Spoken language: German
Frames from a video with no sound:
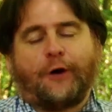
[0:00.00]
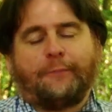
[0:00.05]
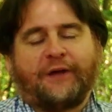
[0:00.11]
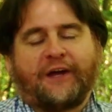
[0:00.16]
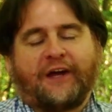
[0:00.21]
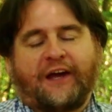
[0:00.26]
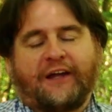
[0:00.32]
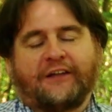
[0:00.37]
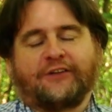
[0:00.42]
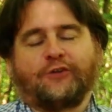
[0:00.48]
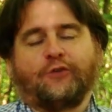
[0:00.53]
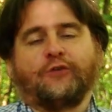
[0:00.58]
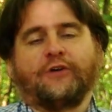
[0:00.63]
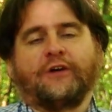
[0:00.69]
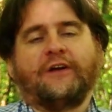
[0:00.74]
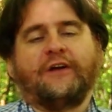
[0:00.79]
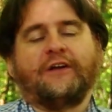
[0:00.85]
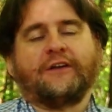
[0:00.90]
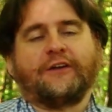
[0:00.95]

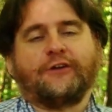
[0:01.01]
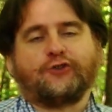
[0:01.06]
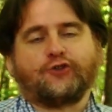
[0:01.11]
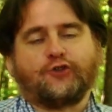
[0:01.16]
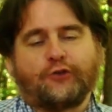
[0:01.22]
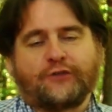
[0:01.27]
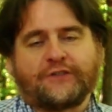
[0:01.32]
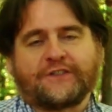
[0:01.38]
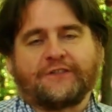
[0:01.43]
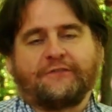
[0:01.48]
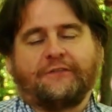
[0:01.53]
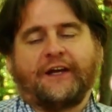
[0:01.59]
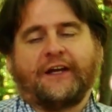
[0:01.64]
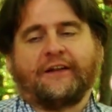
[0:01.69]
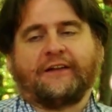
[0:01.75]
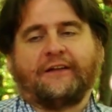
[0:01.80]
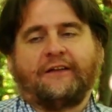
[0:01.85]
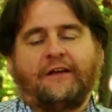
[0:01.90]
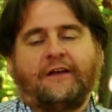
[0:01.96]
Vorbereitung geschützt
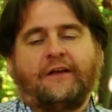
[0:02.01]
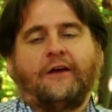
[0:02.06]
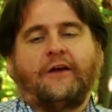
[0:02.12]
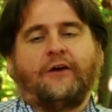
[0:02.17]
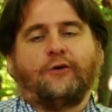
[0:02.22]
werden.